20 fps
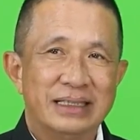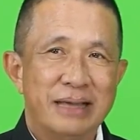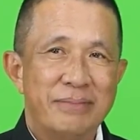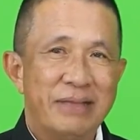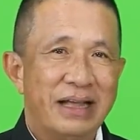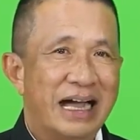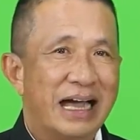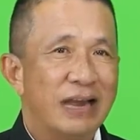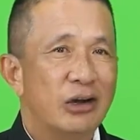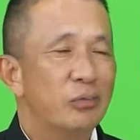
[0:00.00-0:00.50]

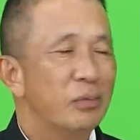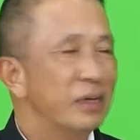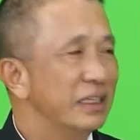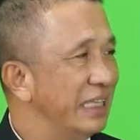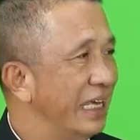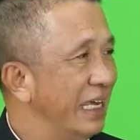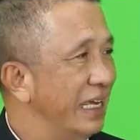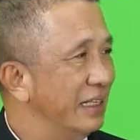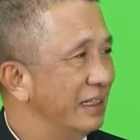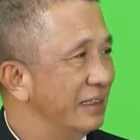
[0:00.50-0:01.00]
ได้มีการลง
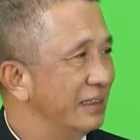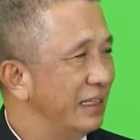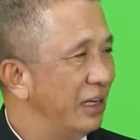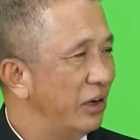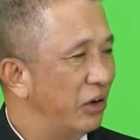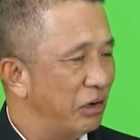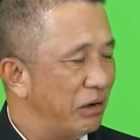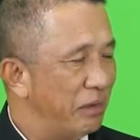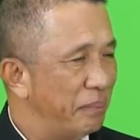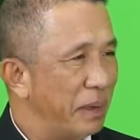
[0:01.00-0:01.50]
มติ
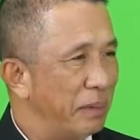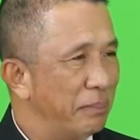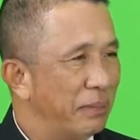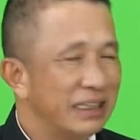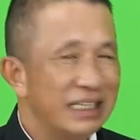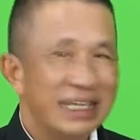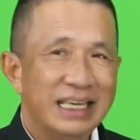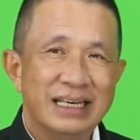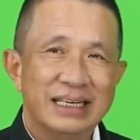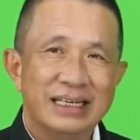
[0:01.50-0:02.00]
ที่เราเรียกว่าเป็น
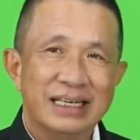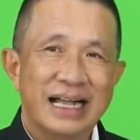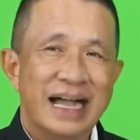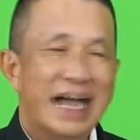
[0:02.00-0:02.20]
มติ